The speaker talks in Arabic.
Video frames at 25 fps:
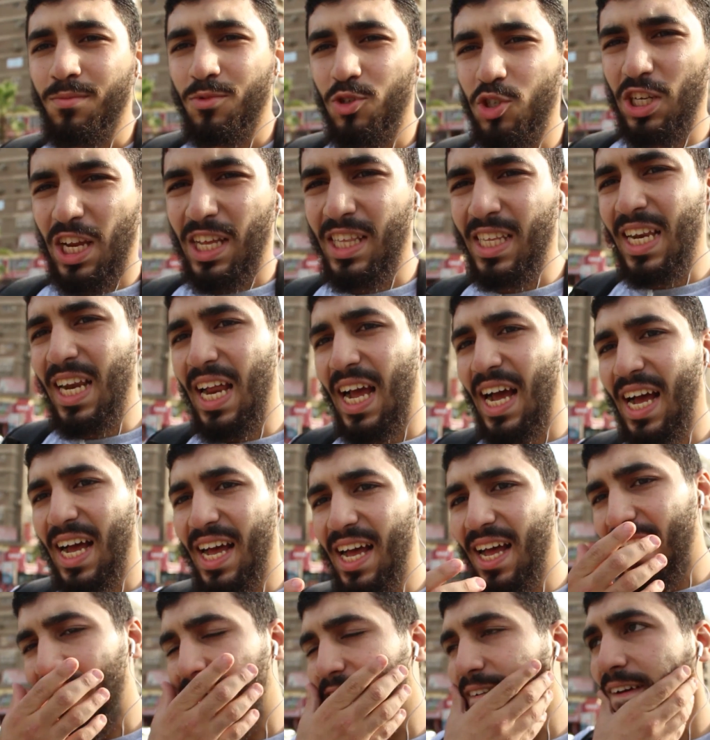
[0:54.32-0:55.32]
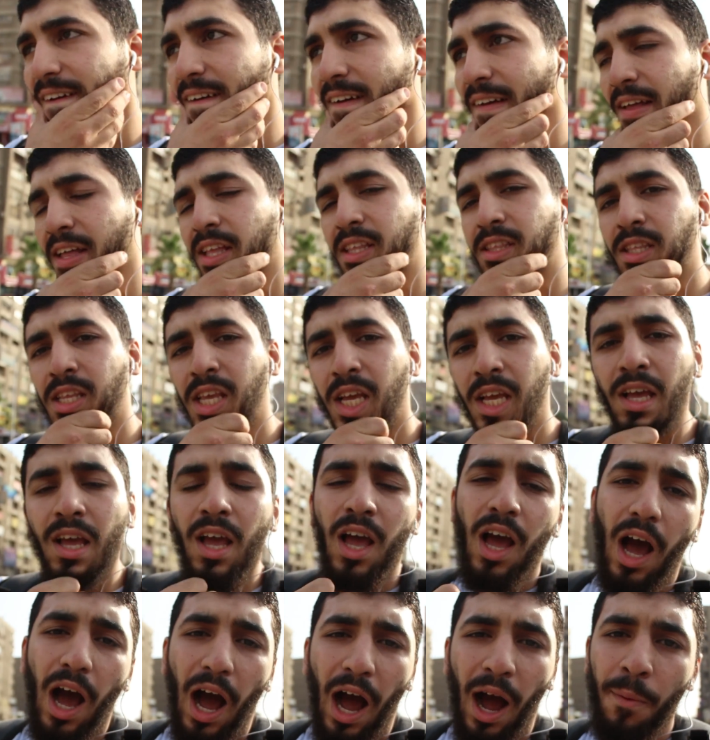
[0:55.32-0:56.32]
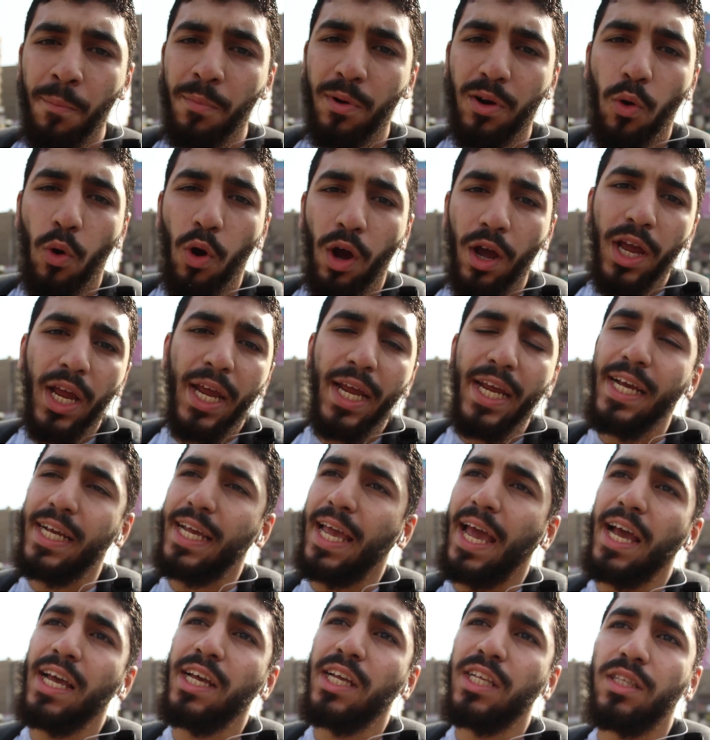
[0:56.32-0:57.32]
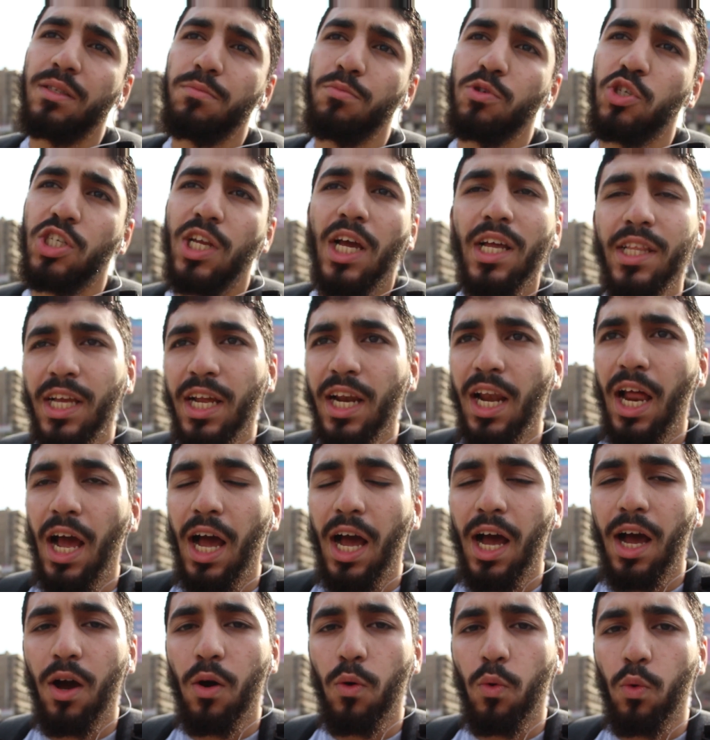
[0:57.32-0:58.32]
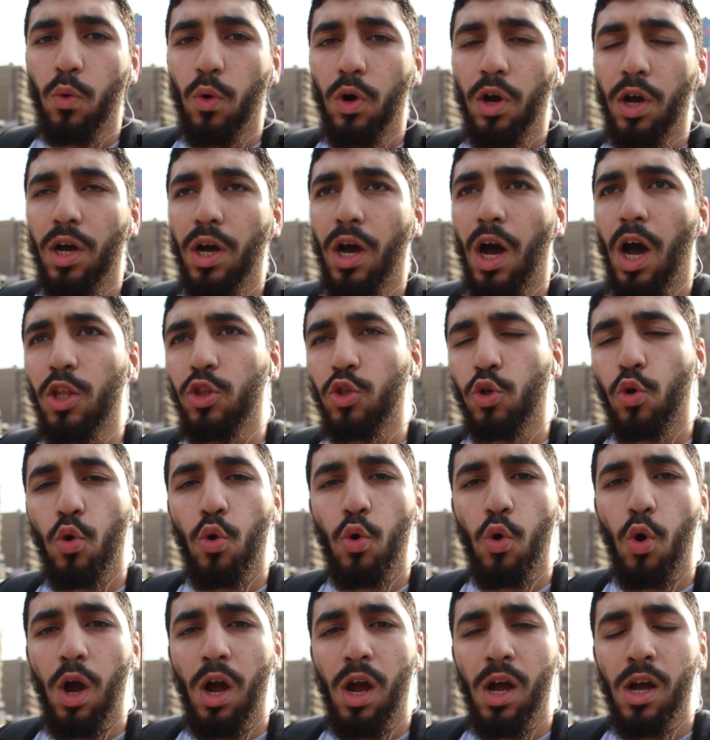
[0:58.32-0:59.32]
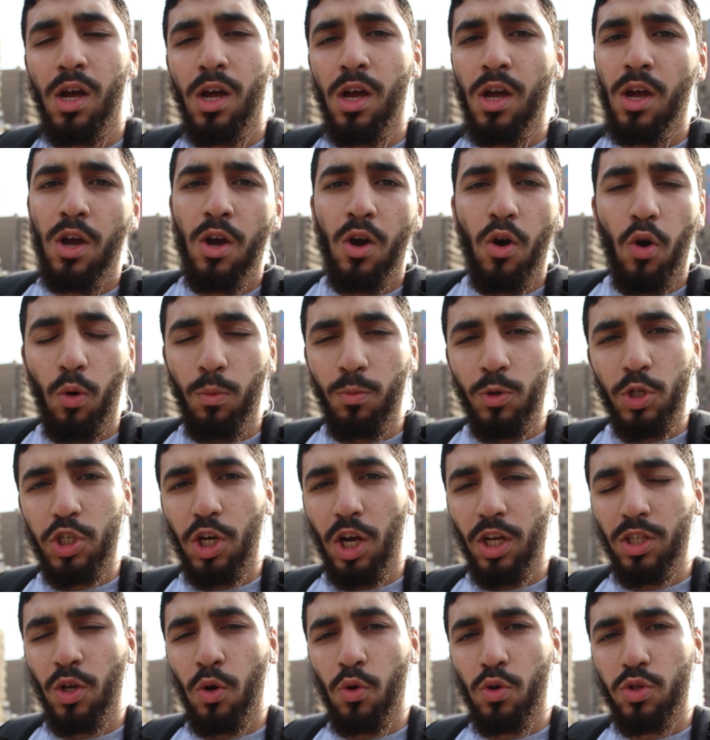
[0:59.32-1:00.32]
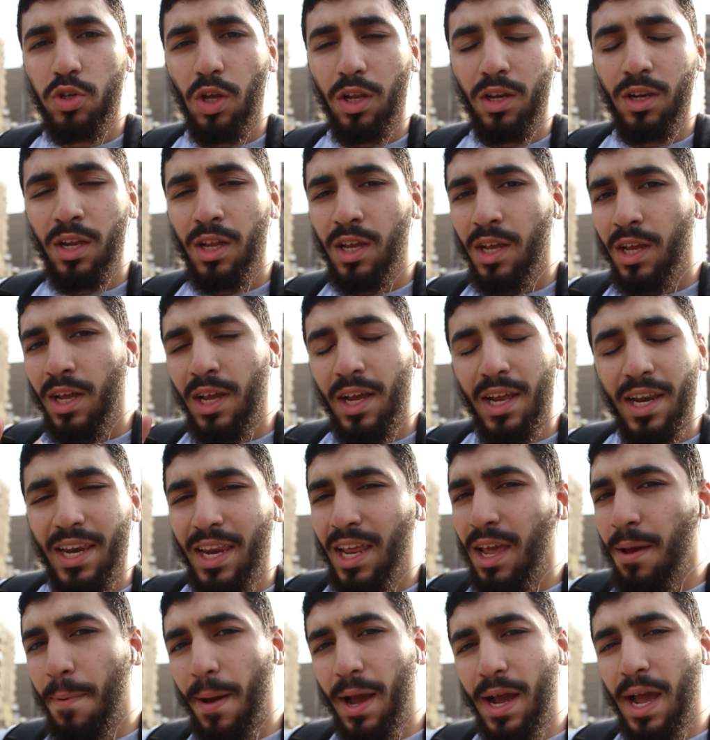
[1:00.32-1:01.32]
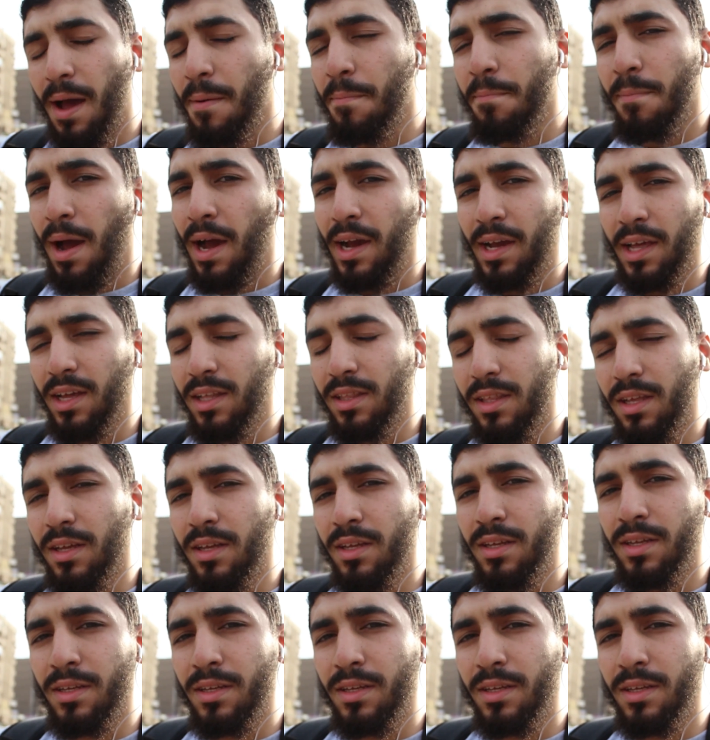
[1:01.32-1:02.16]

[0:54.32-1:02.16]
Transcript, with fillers: مش هنلحق عمرو وايه حكايه مش هنلحق وهنروح ومش هنوصل ليه بجمع كده